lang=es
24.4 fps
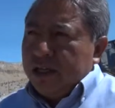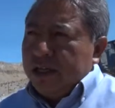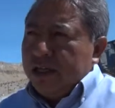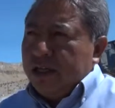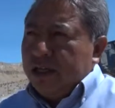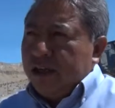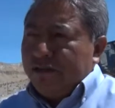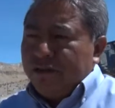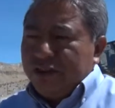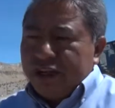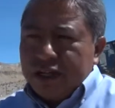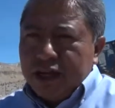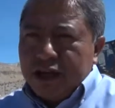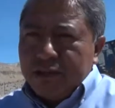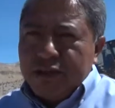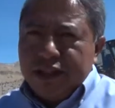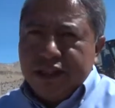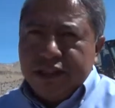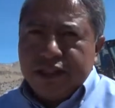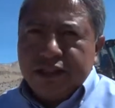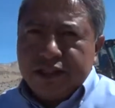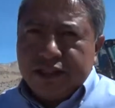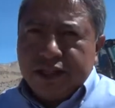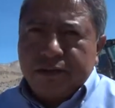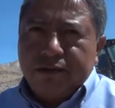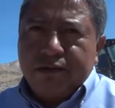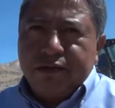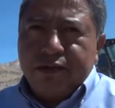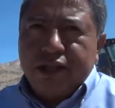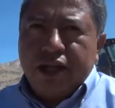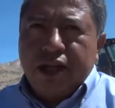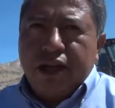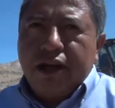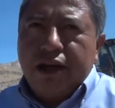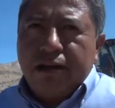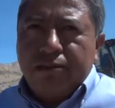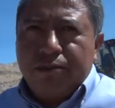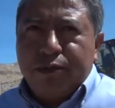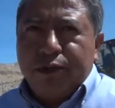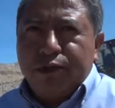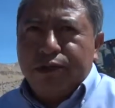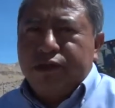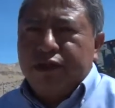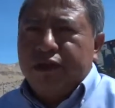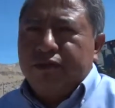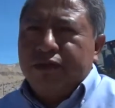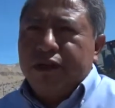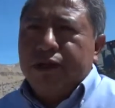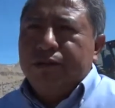y finalmente estamos ya en
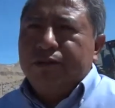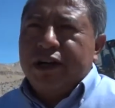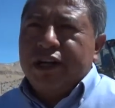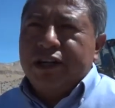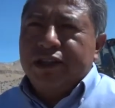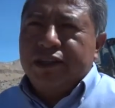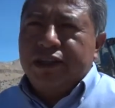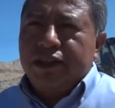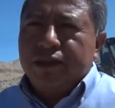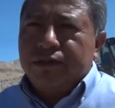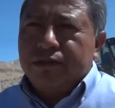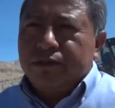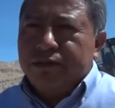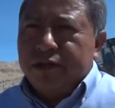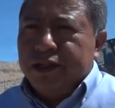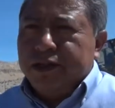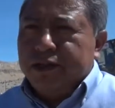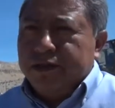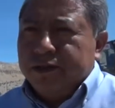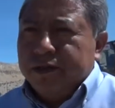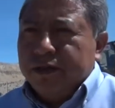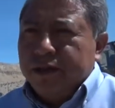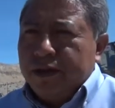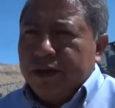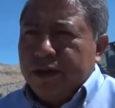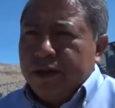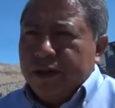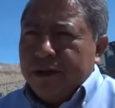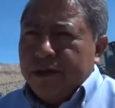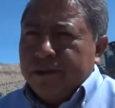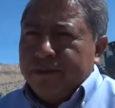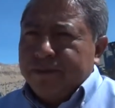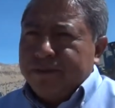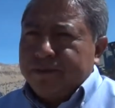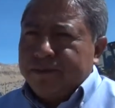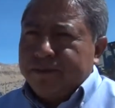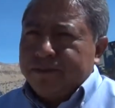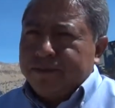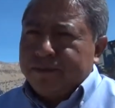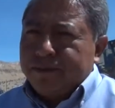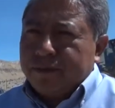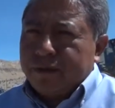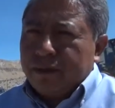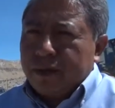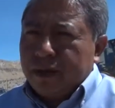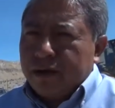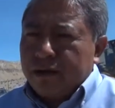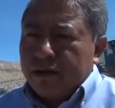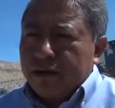pos de firmar este convenio. Claro, ¿y
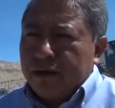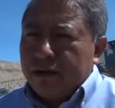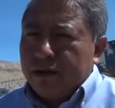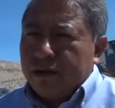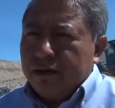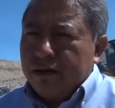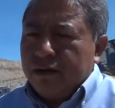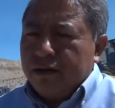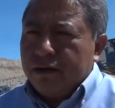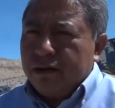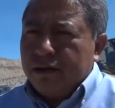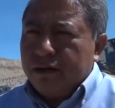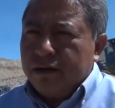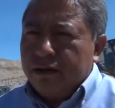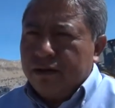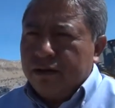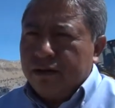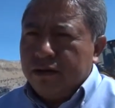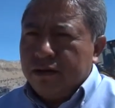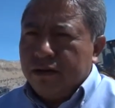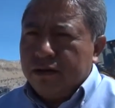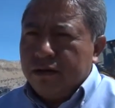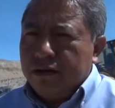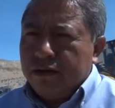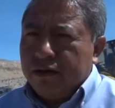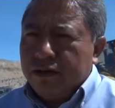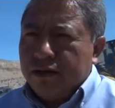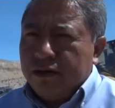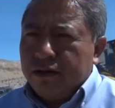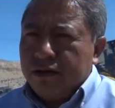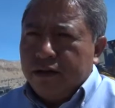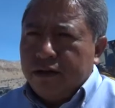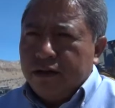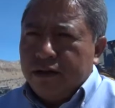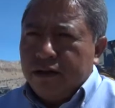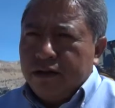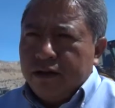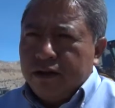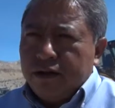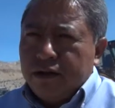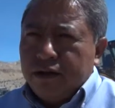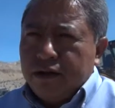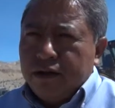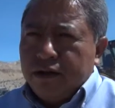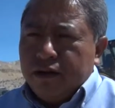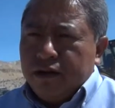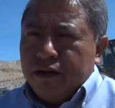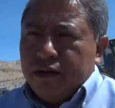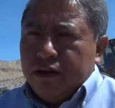cuándo estarían notando los resultados
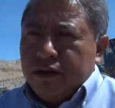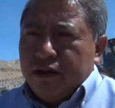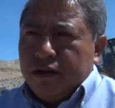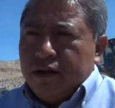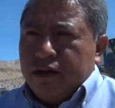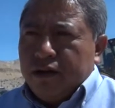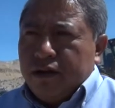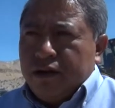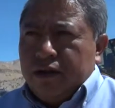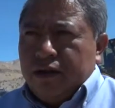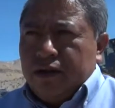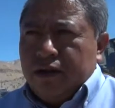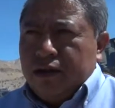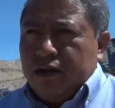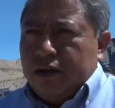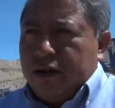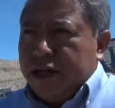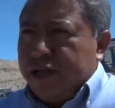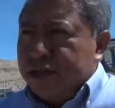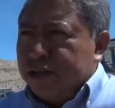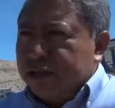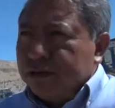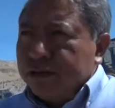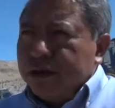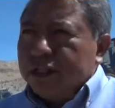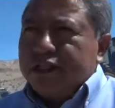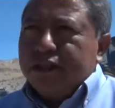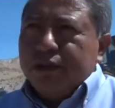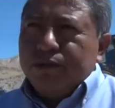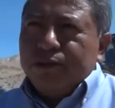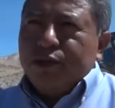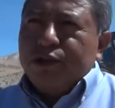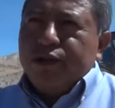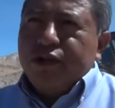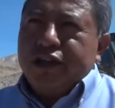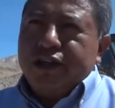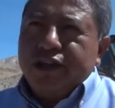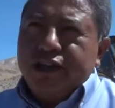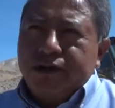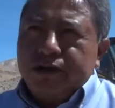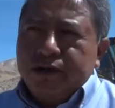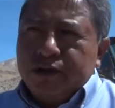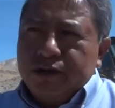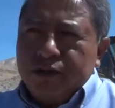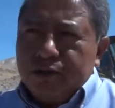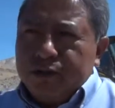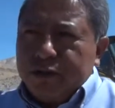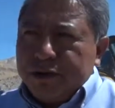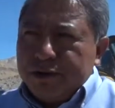este, de esta firma de convenio? Esto va a ser
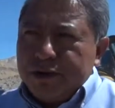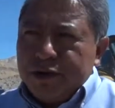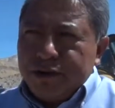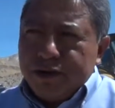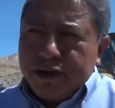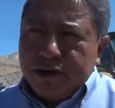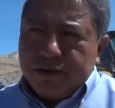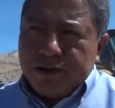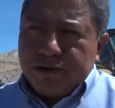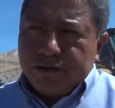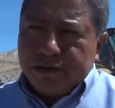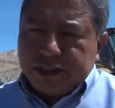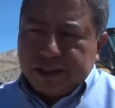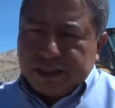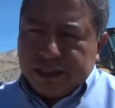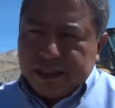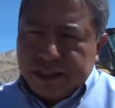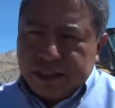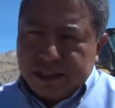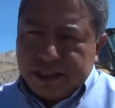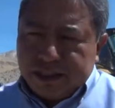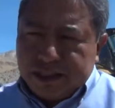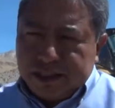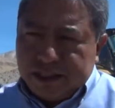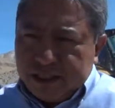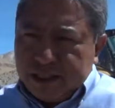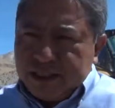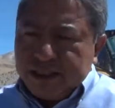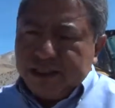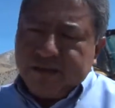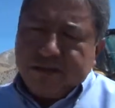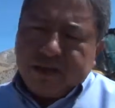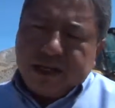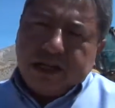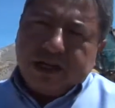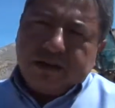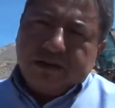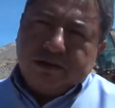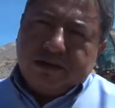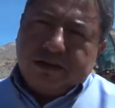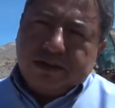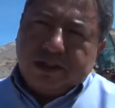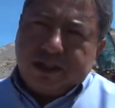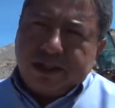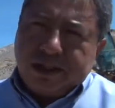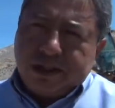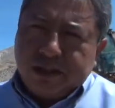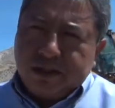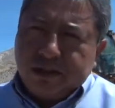progresivo. Lo primero que vamos a hacer es identificar
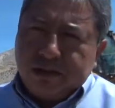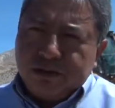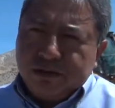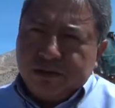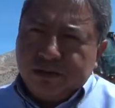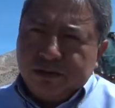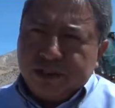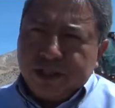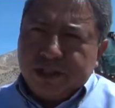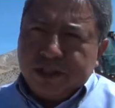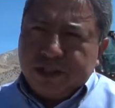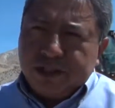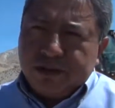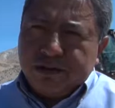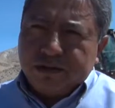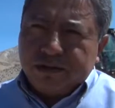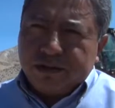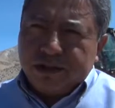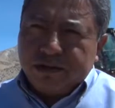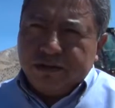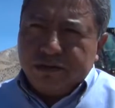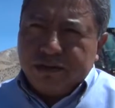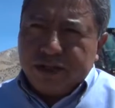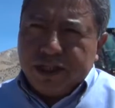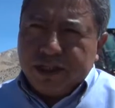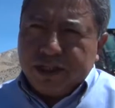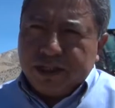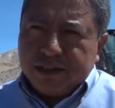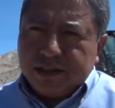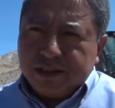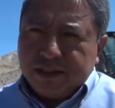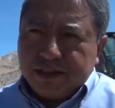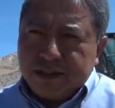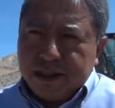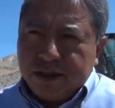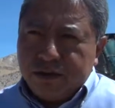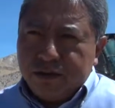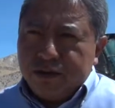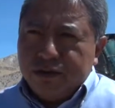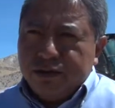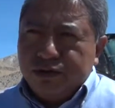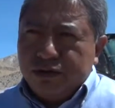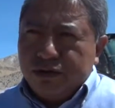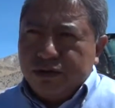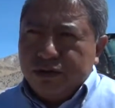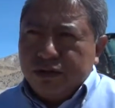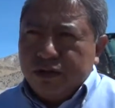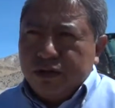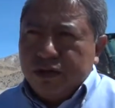nuestros atractivos turísticos en Ubinas.
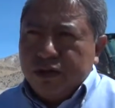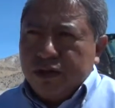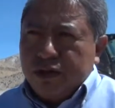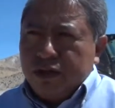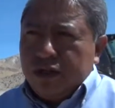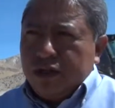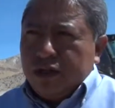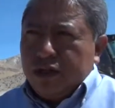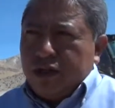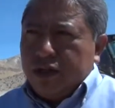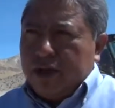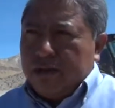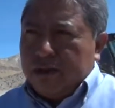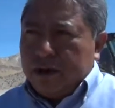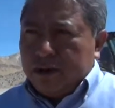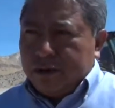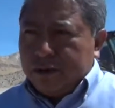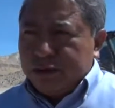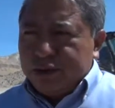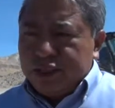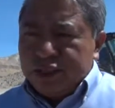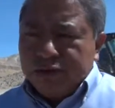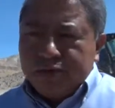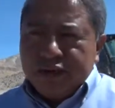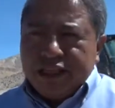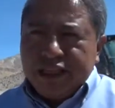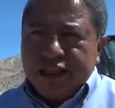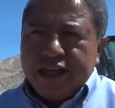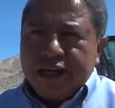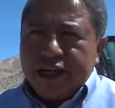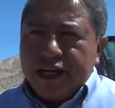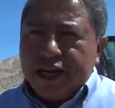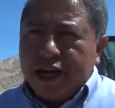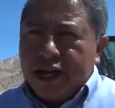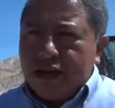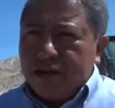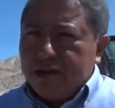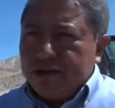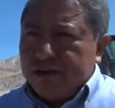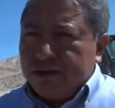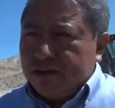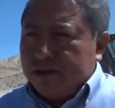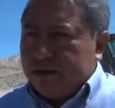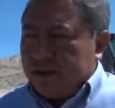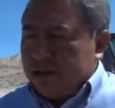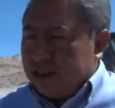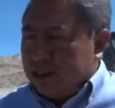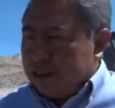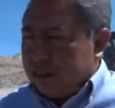Segundo, eh, vamos a
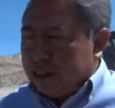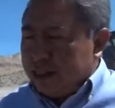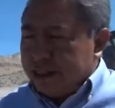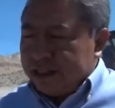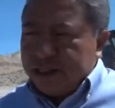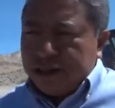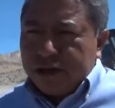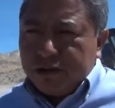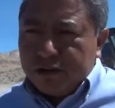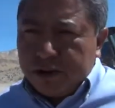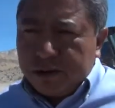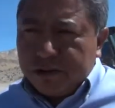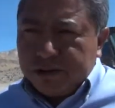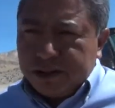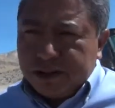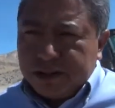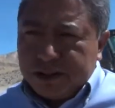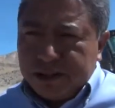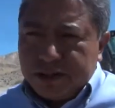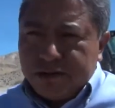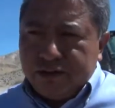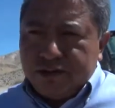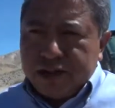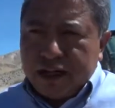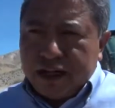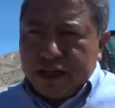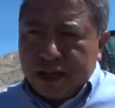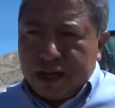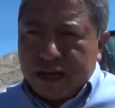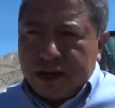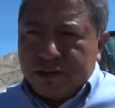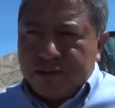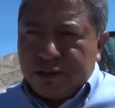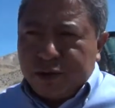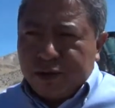inventariarlos. Tercero, vamos a hacer una gran